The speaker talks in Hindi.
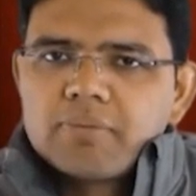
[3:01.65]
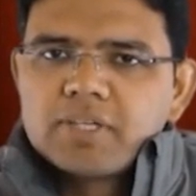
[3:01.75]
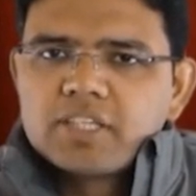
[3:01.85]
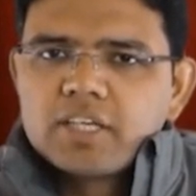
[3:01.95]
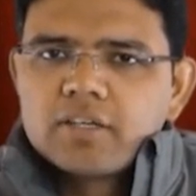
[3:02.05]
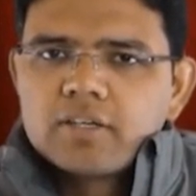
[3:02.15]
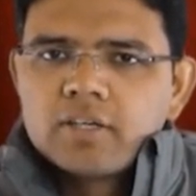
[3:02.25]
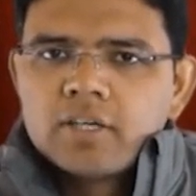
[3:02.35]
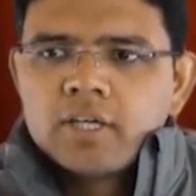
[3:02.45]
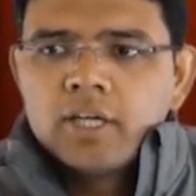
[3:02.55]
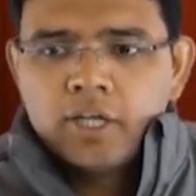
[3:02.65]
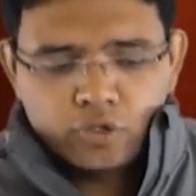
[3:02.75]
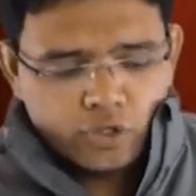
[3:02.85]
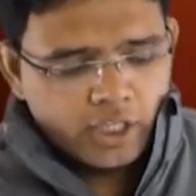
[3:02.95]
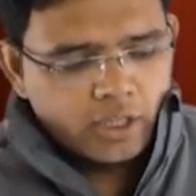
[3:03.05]
की बच गई
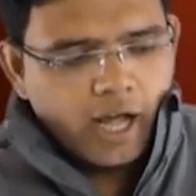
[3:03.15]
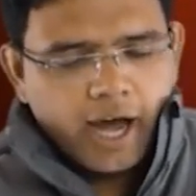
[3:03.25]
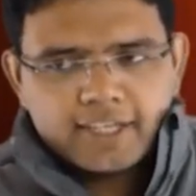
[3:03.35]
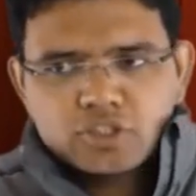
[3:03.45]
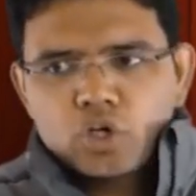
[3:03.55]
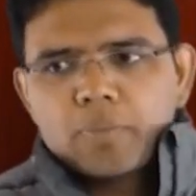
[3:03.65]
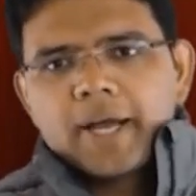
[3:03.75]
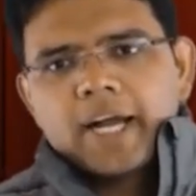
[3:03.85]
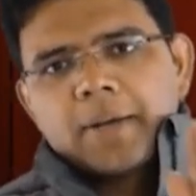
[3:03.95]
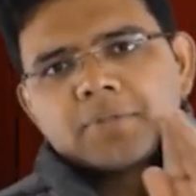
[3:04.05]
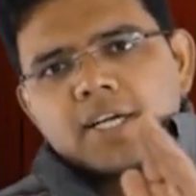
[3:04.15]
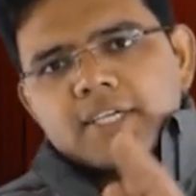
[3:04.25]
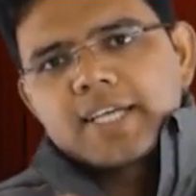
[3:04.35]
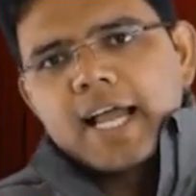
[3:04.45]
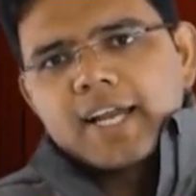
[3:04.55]
क्योंकि आठ सौ रुपए का डेप्शन
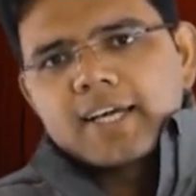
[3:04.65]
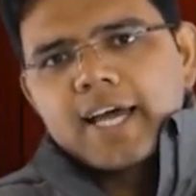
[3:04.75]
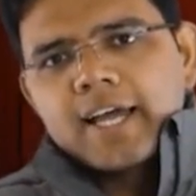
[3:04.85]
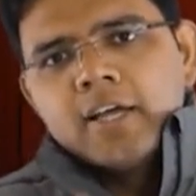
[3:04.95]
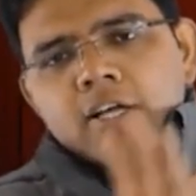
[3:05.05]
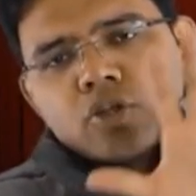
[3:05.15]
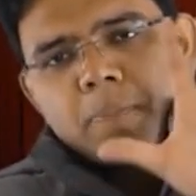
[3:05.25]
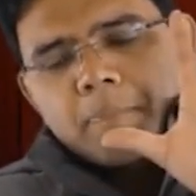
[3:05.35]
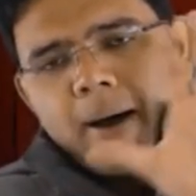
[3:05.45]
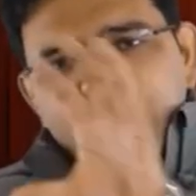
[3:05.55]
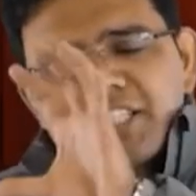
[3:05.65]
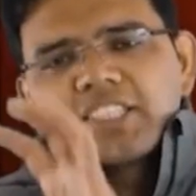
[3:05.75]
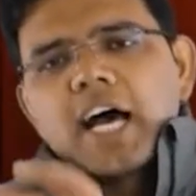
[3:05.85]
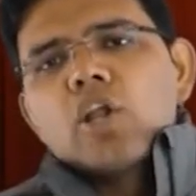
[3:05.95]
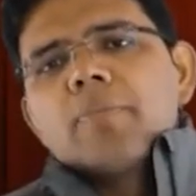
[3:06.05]
हर साल लग रहा है तो पांच
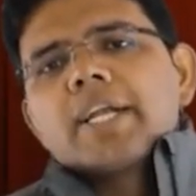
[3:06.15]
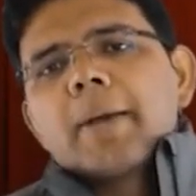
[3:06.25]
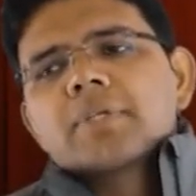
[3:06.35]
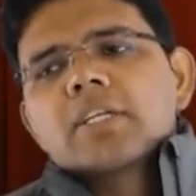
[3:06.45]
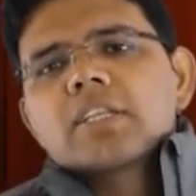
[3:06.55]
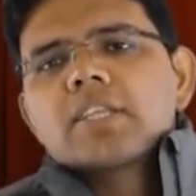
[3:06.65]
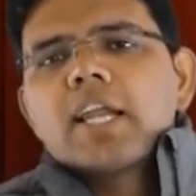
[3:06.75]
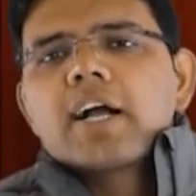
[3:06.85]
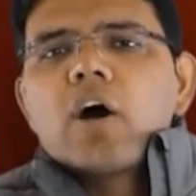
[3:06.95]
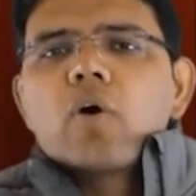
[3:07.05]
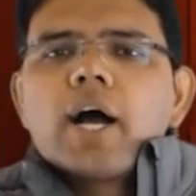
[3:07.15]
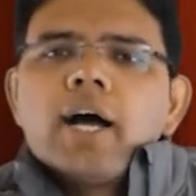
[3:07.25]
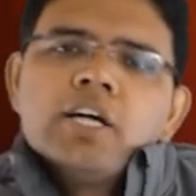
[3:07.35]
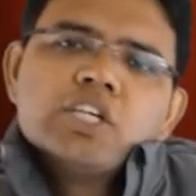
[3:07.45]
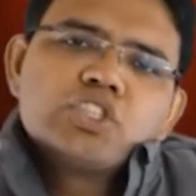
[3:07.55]
सालों में डेप्शन कितना लगा होगा
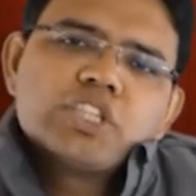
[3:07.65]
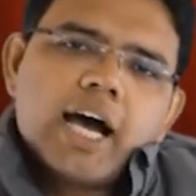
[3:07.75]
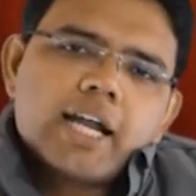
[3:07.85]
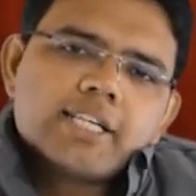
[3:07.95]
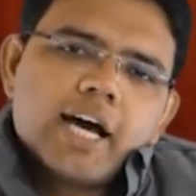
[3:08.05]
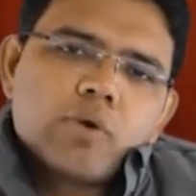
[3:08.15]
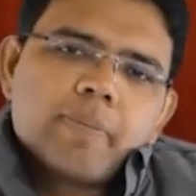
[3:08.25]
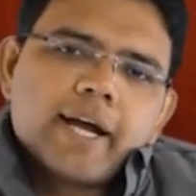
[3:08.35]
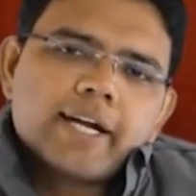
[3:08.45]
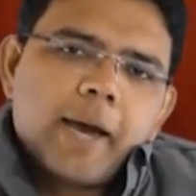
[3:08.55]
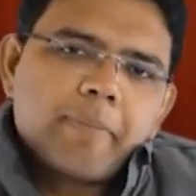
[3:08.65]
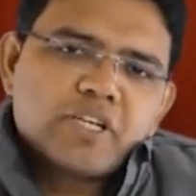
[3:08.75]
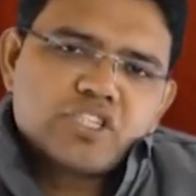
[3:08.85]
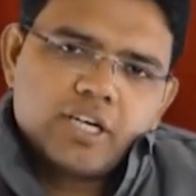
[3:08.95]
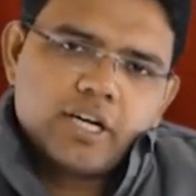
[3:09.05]
चार हजार रुपए का
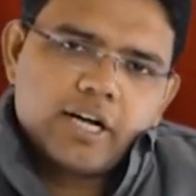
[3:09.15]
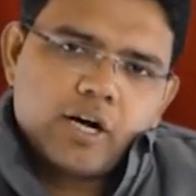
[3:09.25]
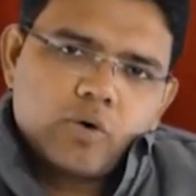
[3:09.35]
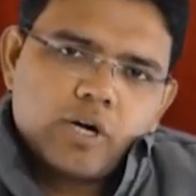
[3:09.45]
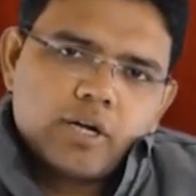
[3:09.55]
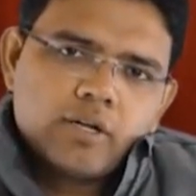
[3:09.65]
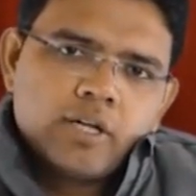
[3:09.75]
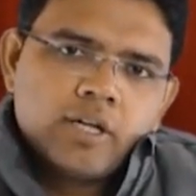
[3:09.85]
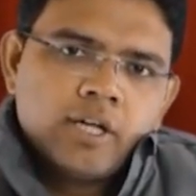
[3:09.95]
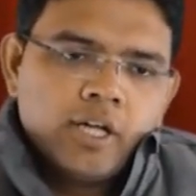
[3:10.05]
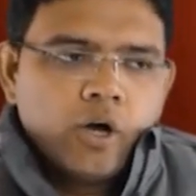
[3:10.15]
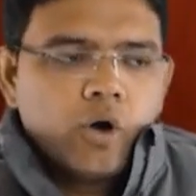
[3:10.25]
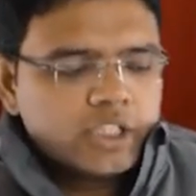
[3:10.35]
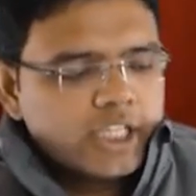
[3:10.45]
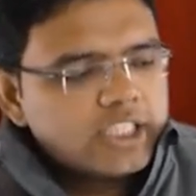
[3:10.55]
डेप्रेशन लगा होगा
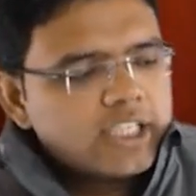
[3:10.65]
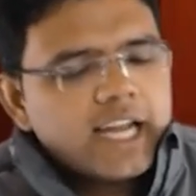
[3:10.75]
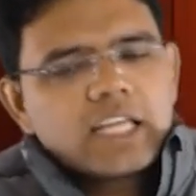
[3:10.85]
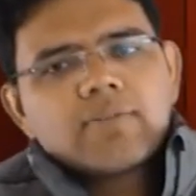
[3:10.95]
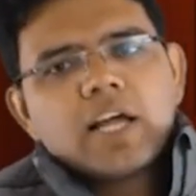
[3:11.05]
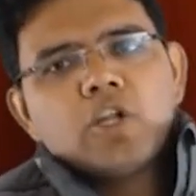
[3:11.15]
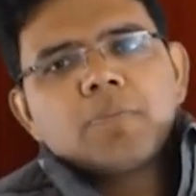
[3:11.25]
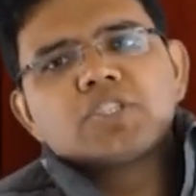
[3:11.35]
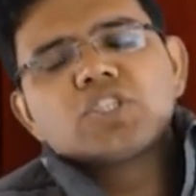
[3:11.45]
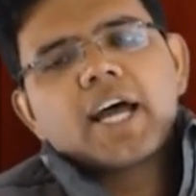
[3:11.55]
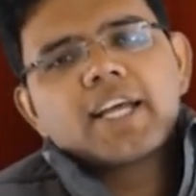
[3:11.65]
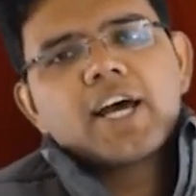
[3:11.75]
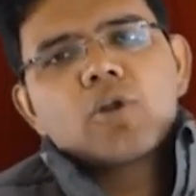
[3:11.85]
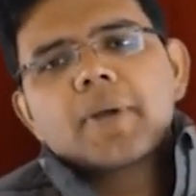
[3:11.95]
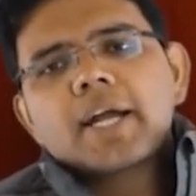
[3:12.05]
दस हजार की वैल्यू पर चार
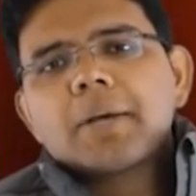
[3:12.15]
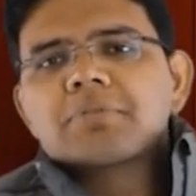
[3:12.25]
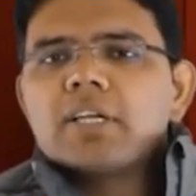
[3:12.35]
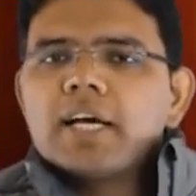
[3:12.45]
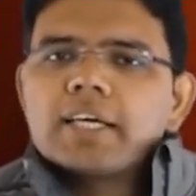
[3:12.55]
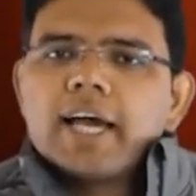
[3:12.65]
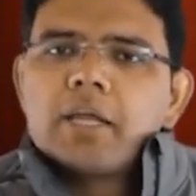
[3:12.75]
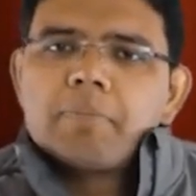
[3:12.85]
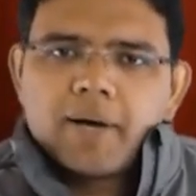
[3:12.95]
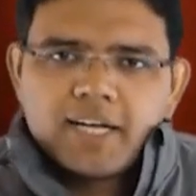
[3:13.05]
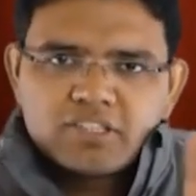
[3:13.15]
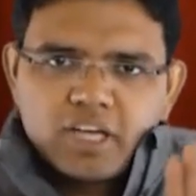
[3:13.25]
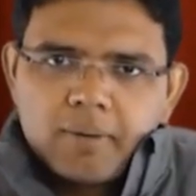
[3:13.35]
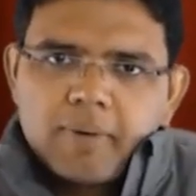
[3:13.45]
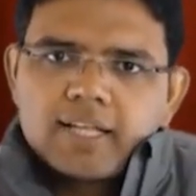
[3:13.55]
हजार रुपए का डेप्शन लग गया यानी पांच
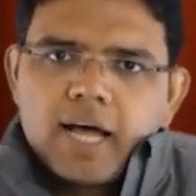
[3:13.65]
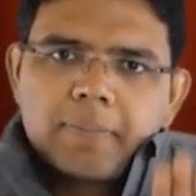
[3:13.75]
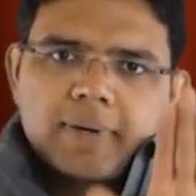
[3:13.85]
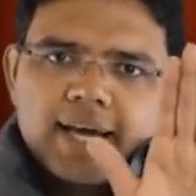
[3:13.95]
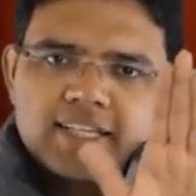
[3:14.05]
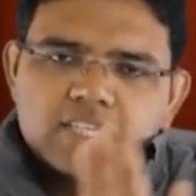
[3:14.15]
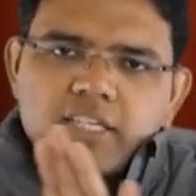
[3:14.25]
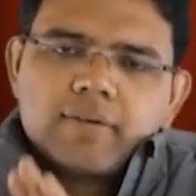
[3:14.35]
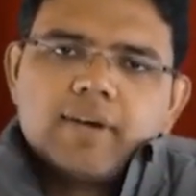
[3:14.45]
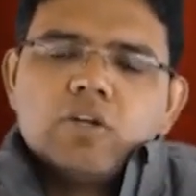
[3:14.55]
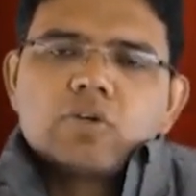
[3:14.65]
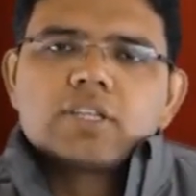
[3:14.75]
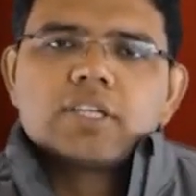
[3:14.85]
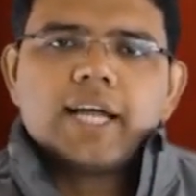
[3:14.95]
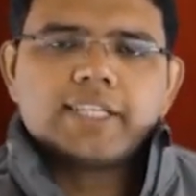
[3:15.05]
साल बाद आपके एसेट की वैल्यू कितनी रह